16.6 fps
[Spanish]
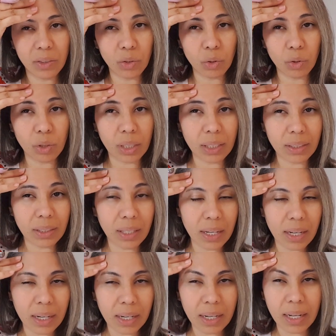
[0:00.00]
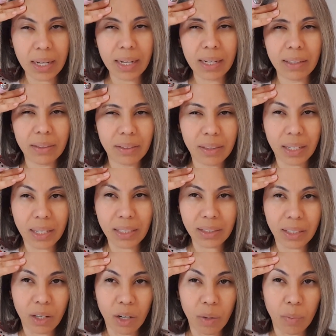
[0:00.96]
Si usted tiene
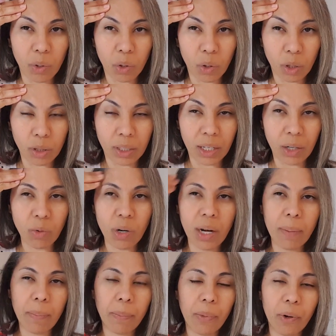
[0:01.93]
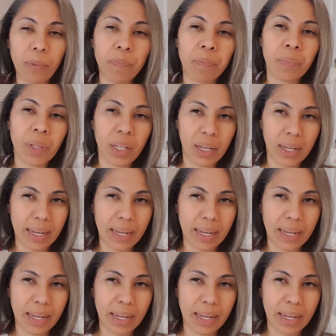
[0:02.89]
estrés en los músculos del cuerpo,